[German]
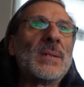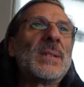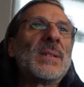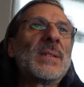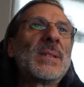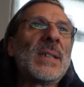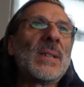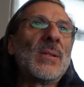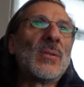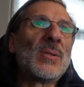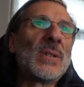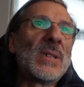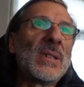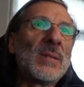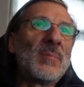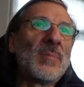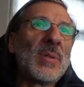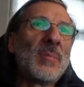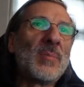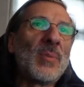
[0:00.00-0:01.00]
die
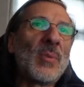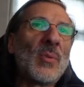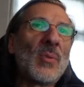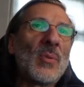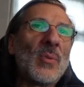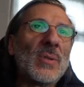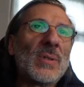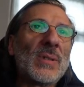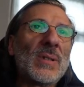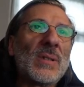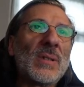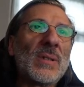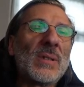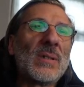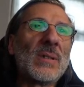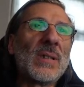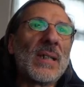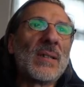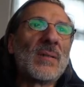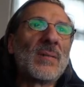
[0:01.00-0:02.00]
Trilogie Peperoni,
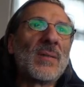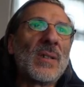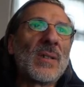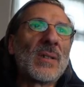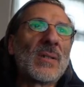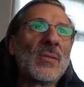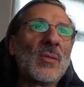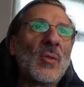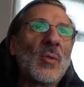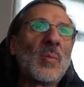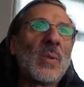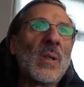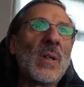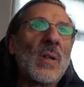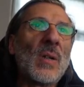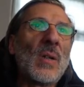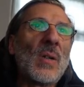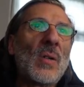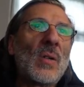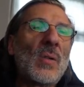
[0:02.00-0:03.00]
Ingwer,
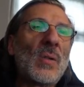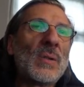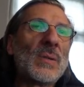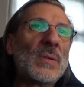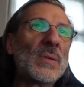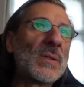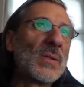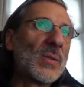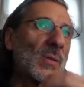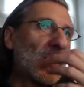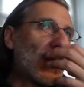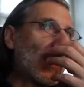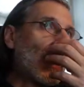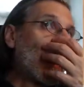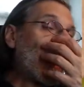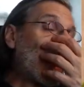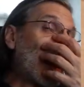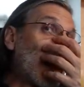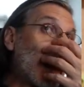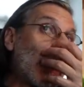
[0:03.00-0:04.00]
Knoblauch und
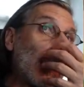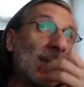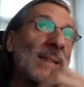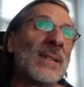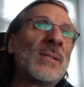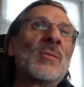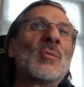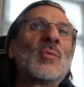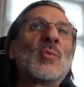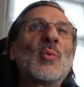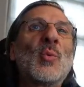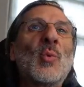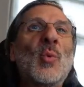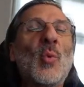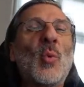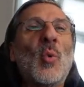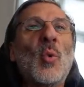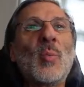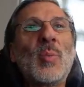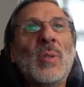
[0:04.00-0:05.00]
Zucchini in
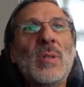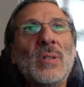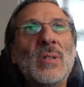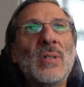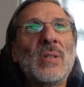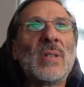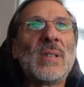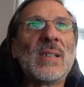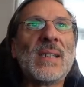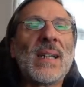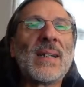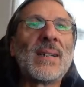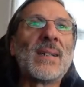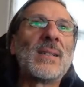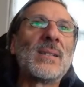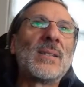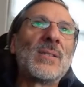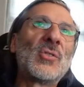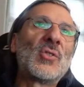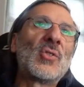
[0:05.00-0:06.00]
grobere,
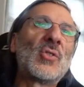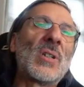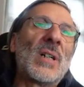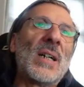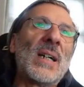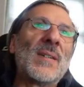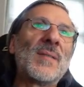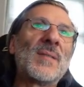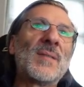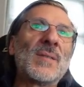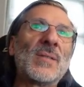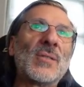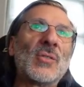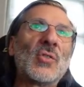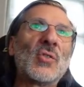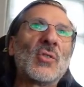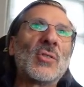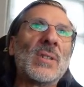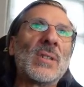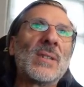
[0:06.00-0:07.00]
längere Streifen
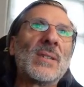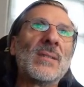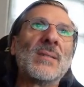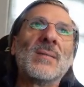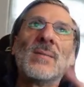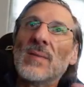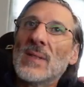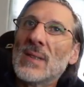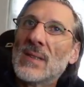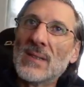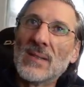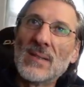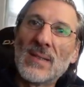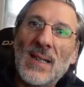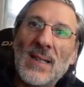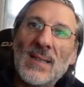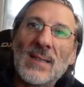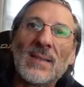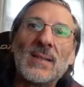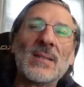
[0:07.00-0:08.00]
geschnitten. Wie
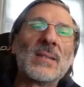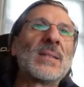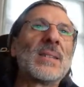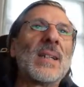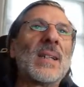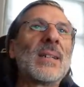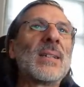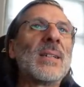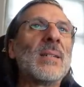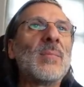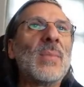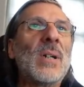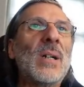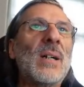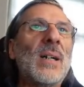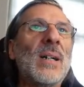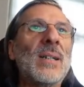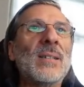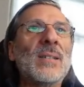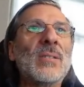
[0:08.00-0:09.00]
gesagt, ich denke
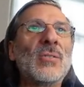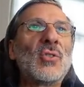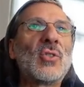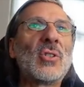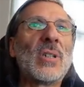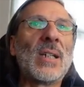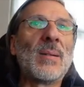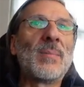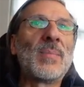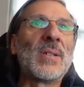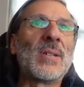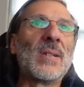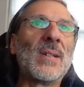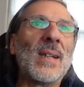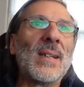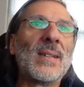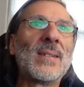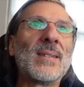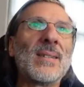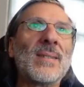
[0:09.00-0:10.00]
immer an Stäbchen
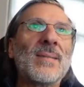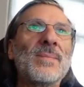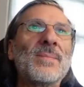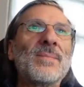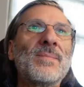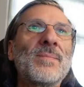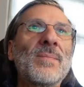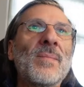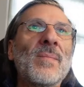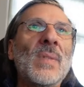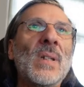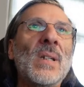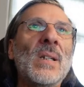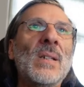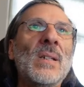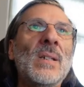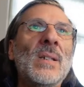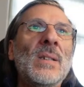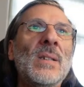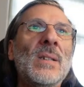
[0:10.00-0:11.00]
essen.
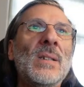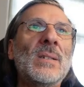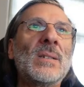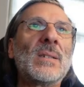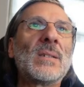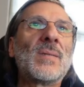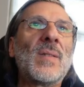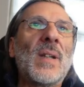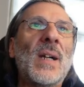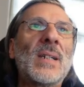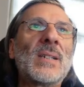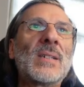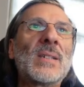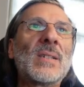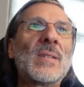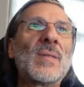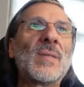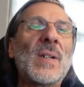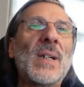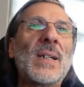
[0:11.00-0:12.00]
Das Fleisch
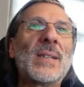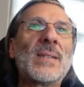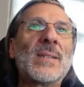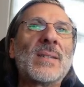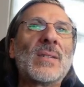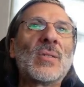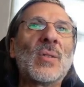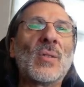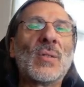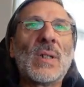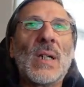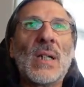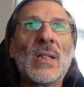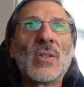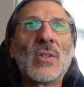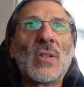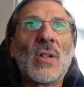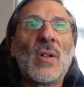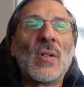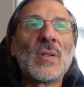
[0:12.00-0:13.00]
ist fertig. So, da
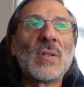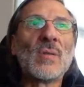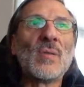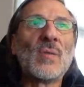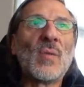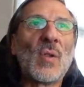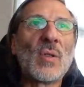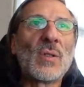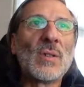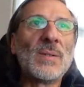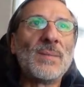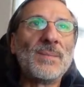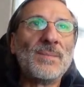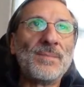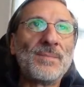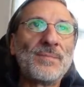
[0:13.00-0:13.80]
ich draußen wocke,